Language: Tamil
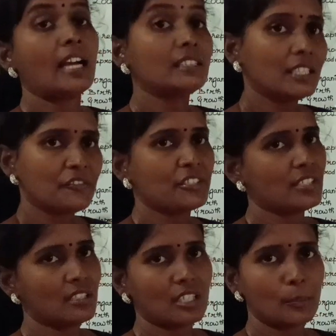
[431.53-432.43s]
அந்த
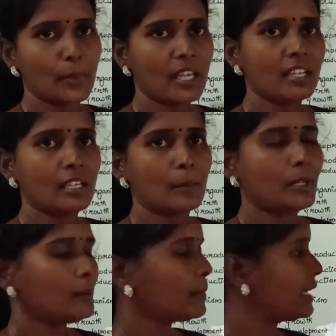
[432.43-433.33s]
ஃபிஷனுக்கு பேர்
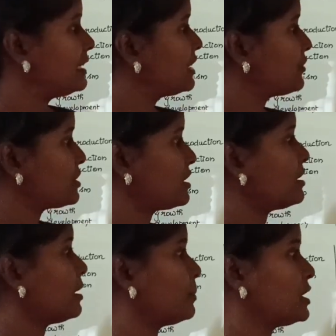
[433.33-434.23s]
நம்ம மைனர்
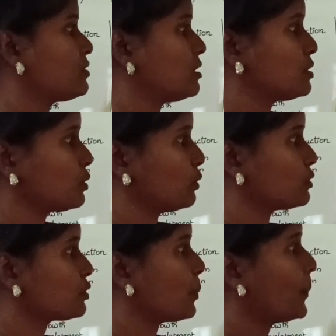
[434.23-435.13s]
ஃபிஷன் அப்படின்னு சொல்லி
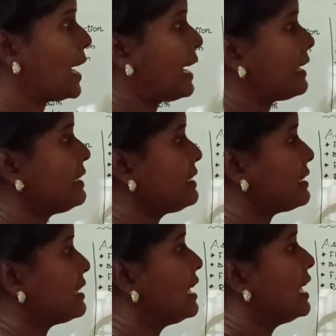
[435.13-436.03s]
சொல்லுவோம் ஸோ பேரண்ட்
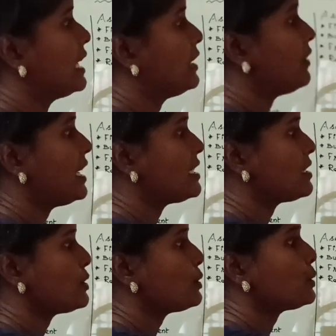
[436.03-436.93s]

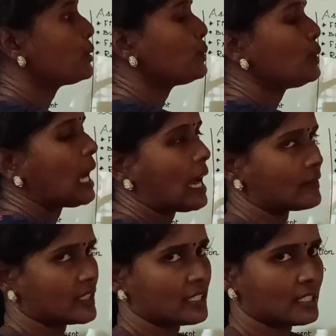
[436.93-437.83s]
டிவைட்ஸ் இன்ட்டு டூ
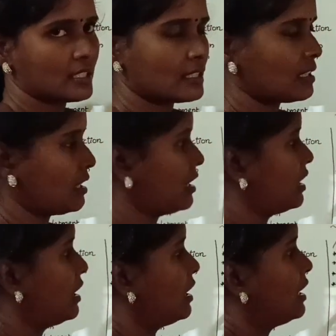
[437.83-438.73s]
ஹாஃப்ஸ்
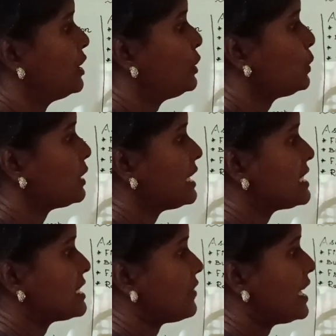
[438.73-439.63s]

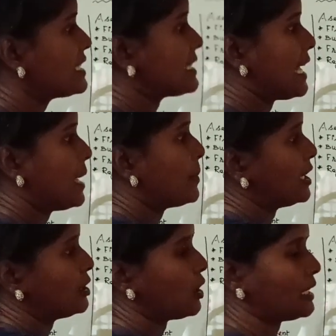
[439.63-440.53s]
நியூக்ளியஸ் டிவைட்ஸ் ஏ
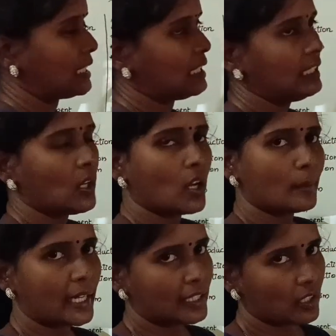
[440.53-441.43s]
மைட்டாட்டிக்கலி ஆர்
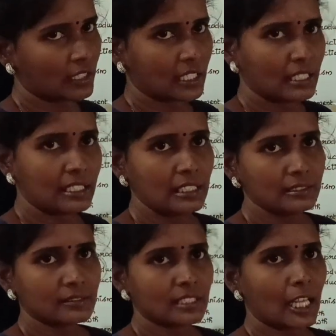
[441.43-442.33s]
மைட்டாட்டிக்கலி
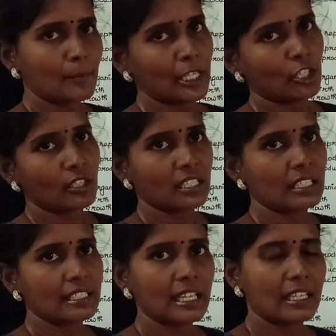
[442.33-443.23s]
ஏ
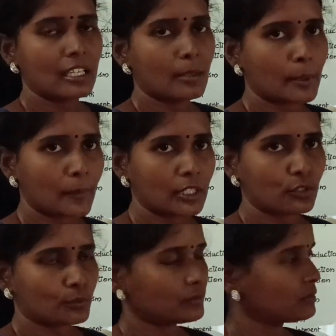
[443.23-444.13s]
மைட்டாட்டிக்கலினா என்ன நம்ம
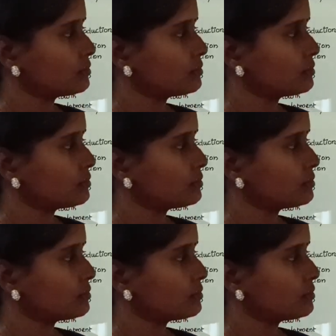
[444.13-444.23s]
பார்த்தோம்